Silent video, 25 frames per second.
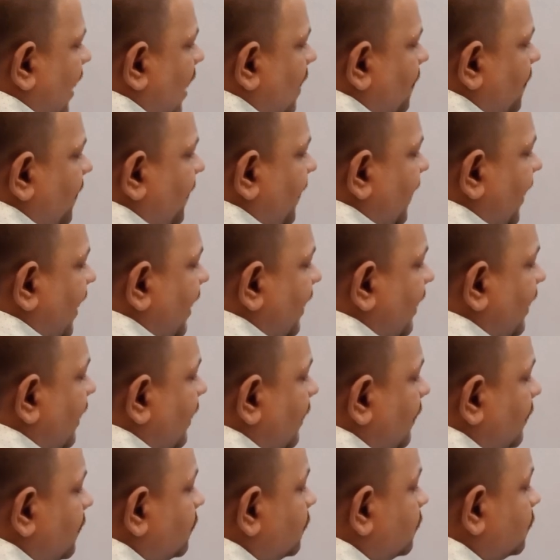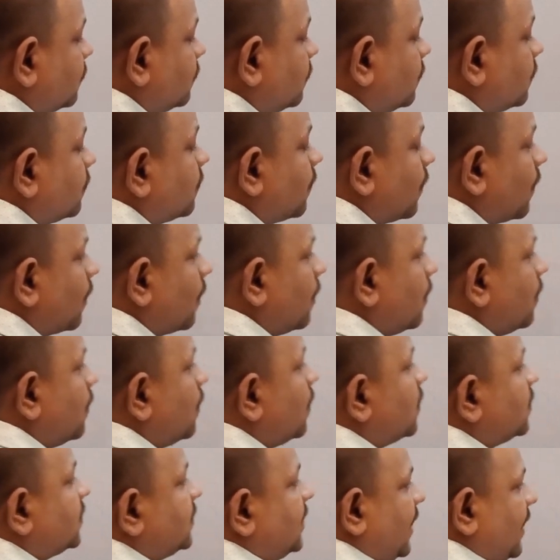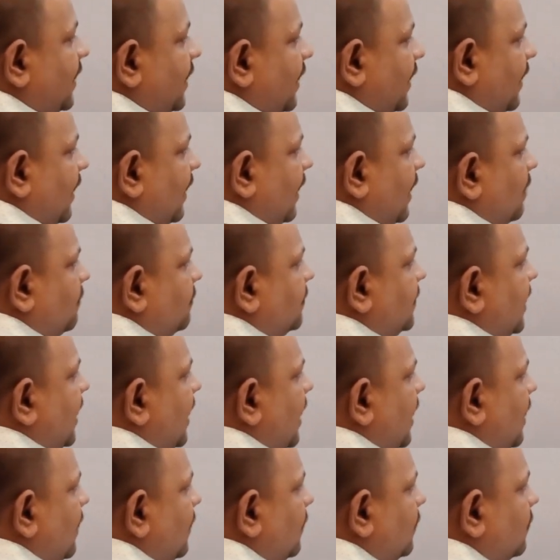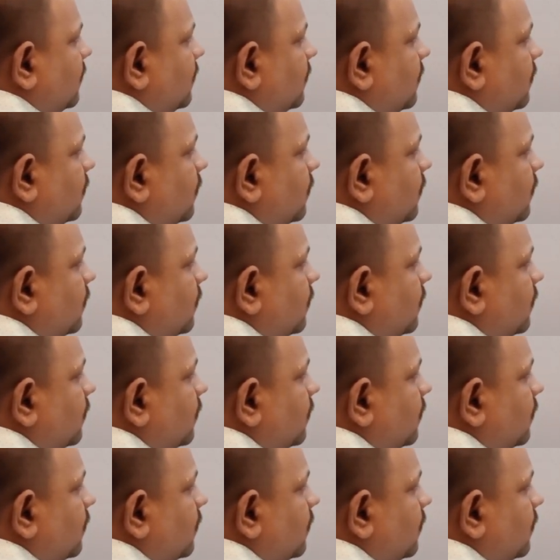कहाँ पे बनाएंगे सेंटर का नाम दिया है